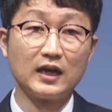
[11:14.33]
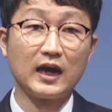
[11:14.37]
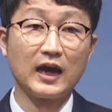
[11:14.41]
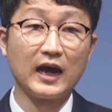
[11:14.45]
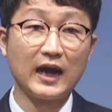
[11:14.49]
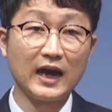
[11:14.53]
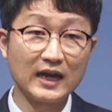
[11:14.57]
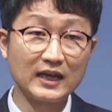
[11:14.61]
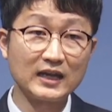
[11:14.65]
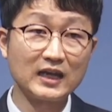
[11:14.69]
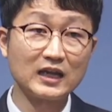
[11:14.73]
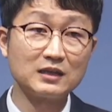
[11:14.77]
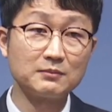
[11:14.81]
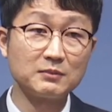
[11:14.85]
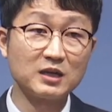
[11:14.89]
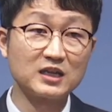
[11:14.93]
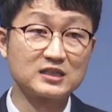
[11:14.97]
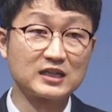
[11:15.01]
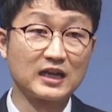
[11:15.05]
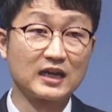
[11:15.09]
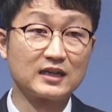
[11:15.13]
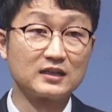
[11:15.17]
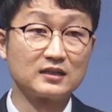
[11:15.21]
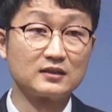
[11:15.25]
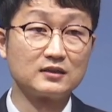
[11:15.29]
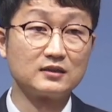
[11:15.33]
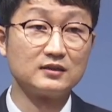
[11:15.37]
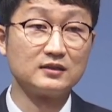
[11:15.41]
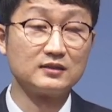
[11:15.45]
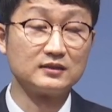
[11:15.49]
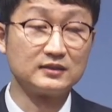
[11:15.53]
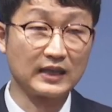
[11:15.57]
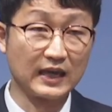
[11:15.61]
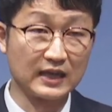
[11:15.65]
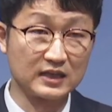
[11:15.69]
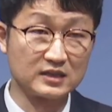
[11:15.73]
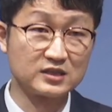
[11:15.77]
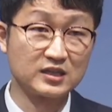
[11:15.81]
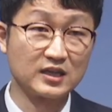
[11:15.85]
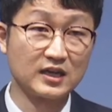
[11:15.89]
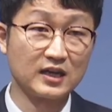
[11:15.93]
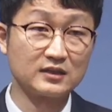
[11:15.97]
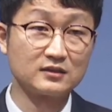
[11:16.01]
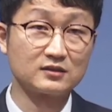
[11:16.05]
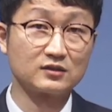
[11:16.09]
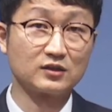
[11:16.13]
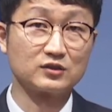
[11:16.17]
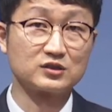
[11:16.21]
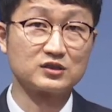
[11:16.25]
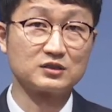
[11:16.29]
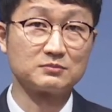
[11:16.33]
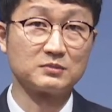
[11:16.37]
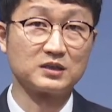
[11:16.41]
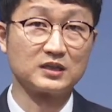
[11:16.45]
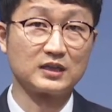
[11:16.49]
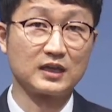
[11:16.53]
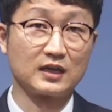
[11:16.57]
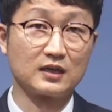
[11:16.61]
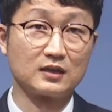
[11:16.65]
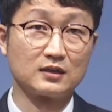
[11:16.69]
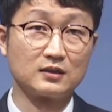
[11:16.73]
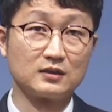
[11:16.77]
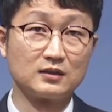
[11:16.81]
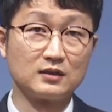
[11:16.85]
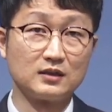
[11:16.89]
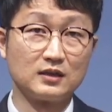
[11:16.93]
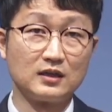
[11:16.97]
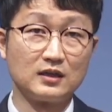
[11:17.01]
하나님의 자리를 대체하는 것입니다.